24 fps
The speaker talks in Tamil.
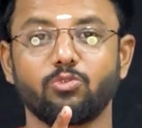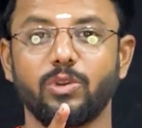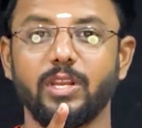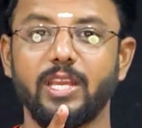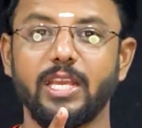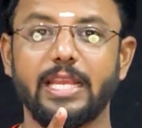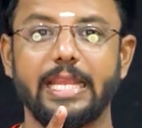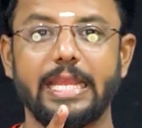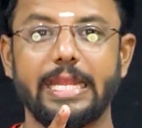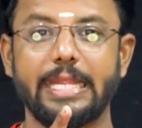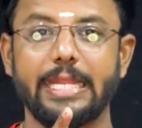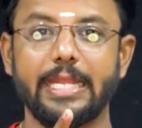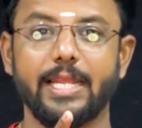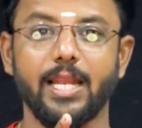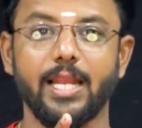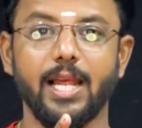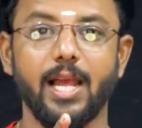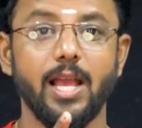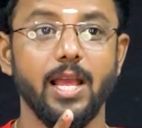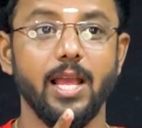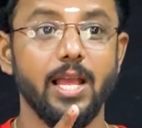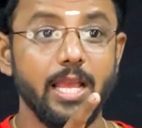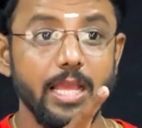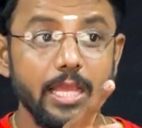சொன்னேன்
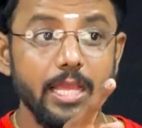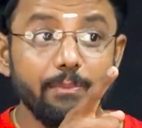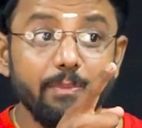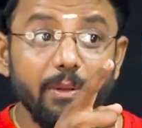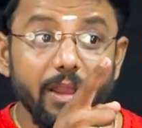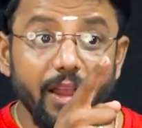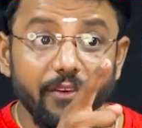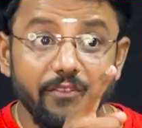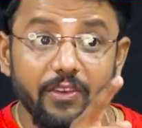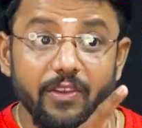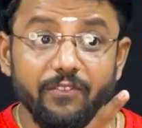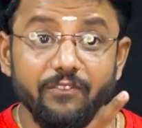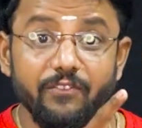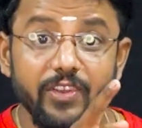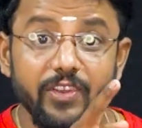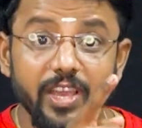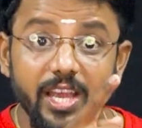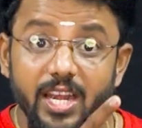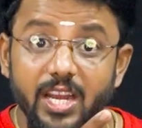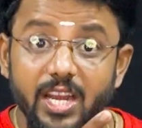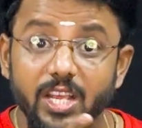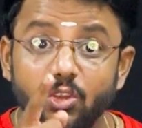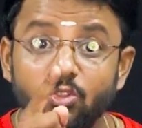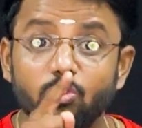கேட்டிங்களா இப்போ அவன்
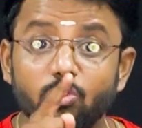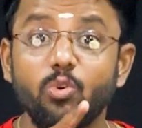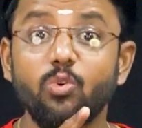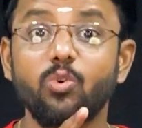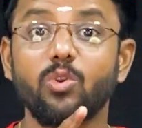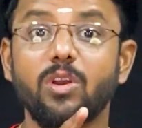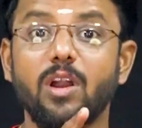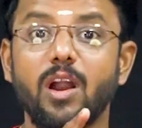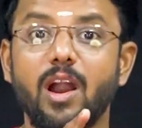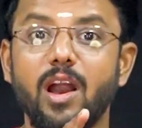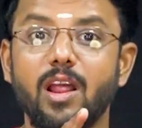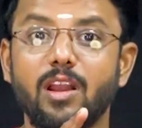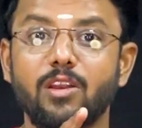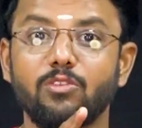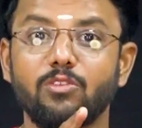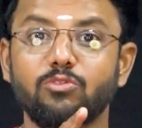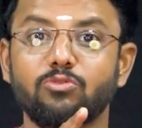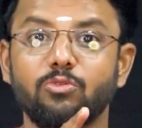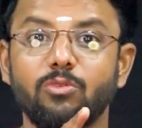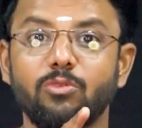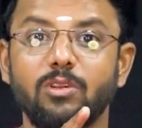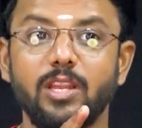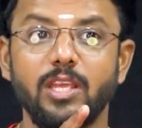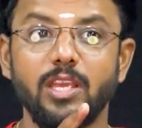வேற ஏதோ ஒரு
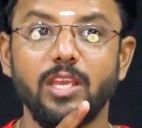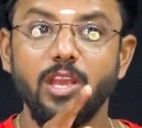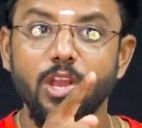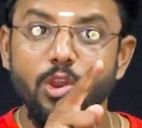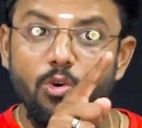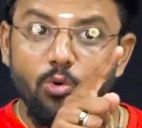காரணம் சொல்லி